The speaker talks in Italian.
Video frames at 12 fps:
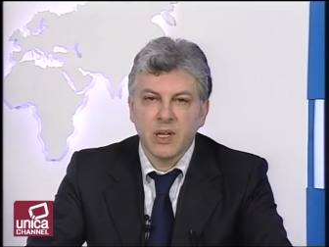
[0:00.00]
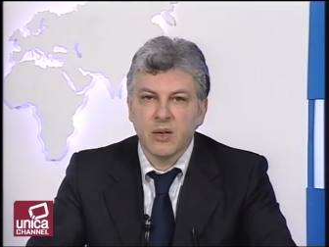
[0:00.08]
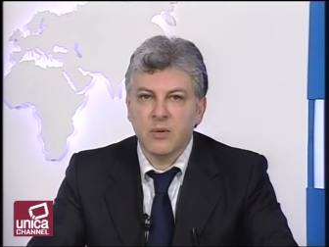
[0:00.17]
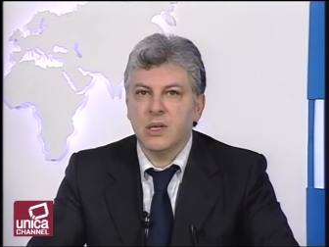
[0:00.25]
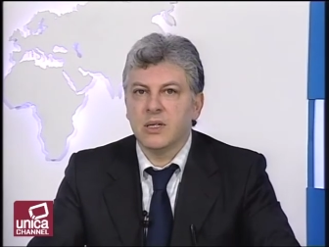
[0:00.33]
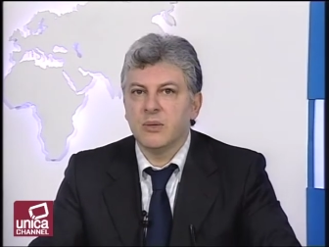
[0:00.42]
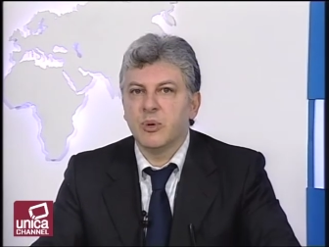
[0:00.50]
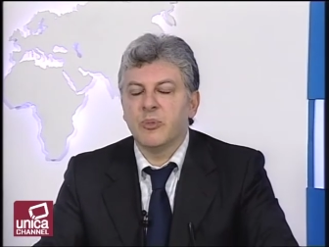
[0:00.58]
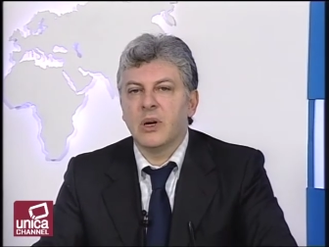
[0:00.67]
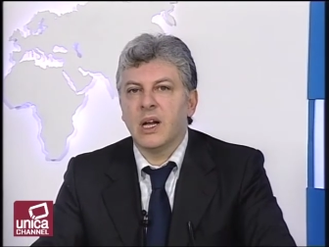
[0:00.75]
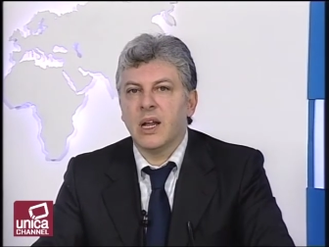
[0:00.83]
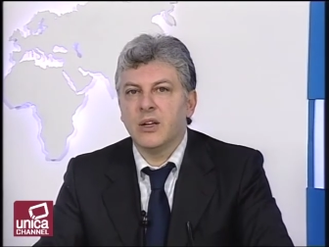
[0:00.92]
Qui si può
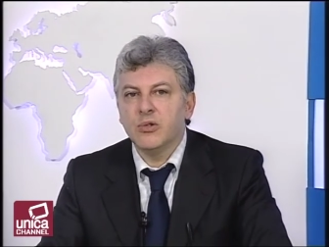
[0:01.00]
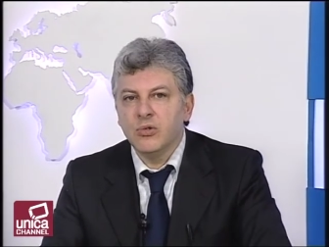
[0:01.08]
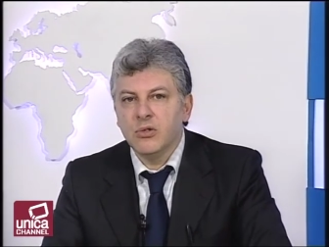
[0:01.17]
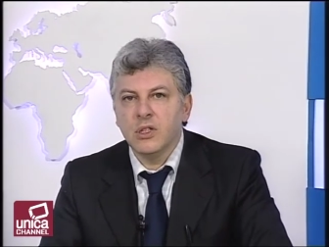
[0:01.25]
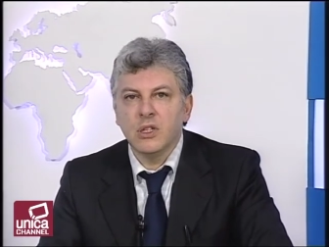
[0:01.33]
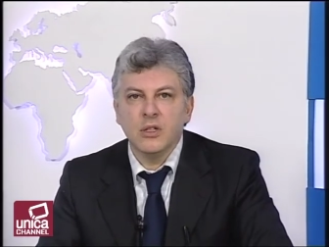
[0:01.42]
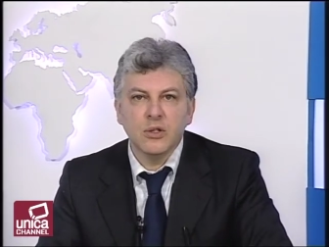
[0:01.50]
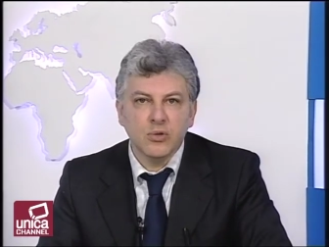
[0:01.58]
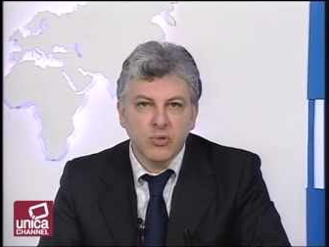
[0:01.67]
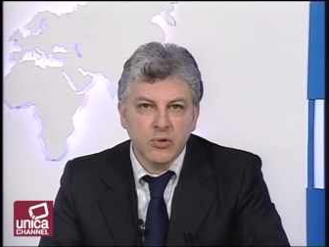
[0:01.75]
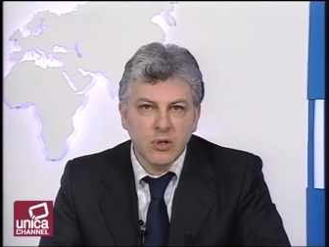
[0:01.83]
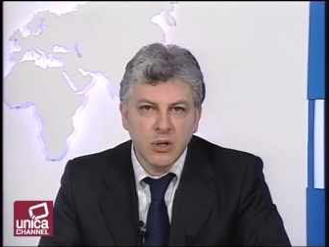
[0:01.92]
parlare tutti di
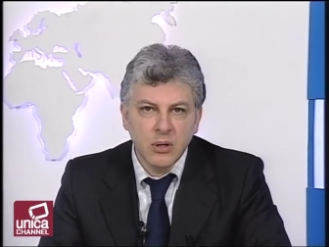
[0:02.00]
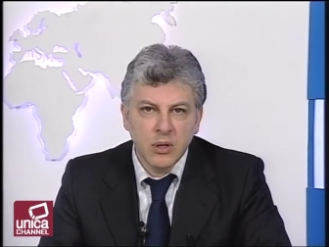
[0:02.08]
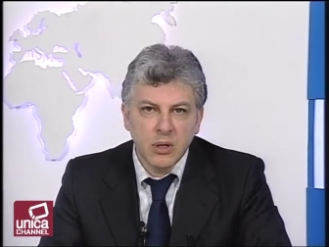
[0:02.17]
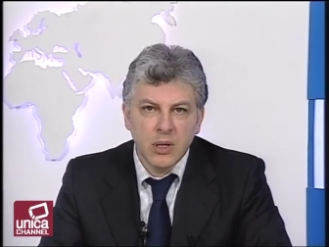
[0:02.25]
tutto,